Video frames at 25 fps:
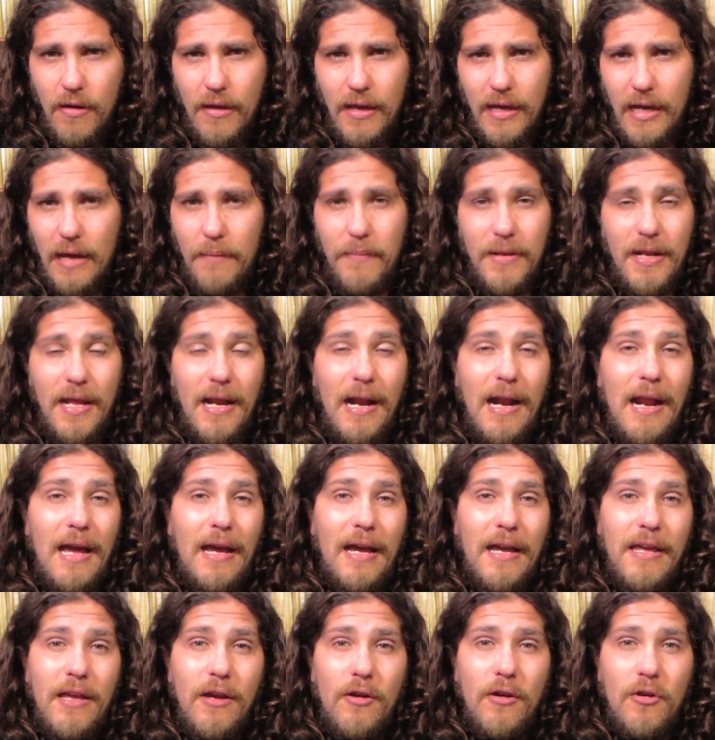caminar en la
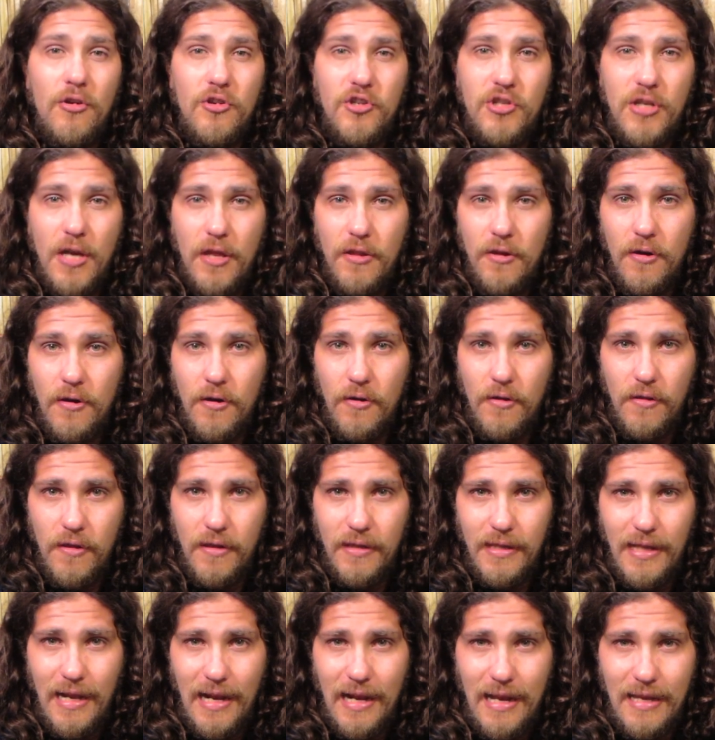calle con Shador o
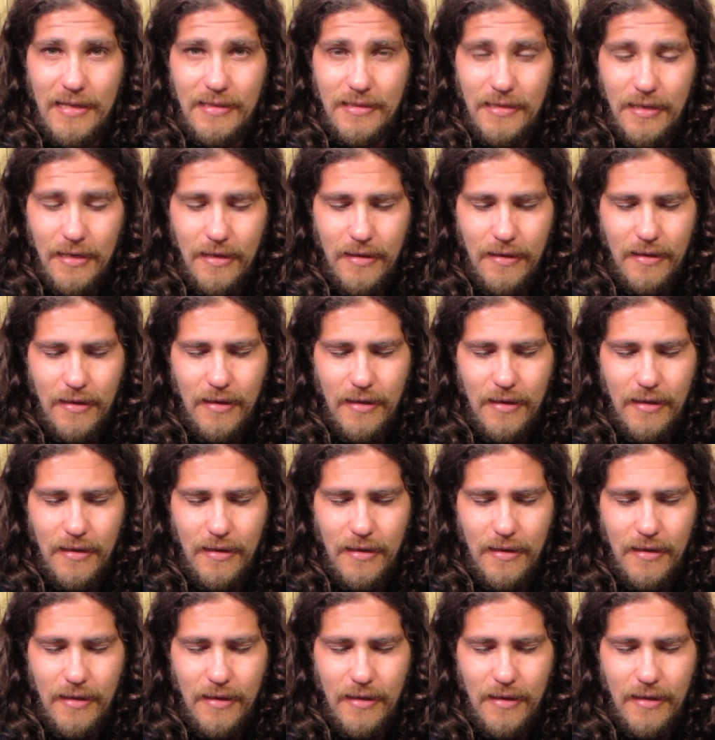donde las,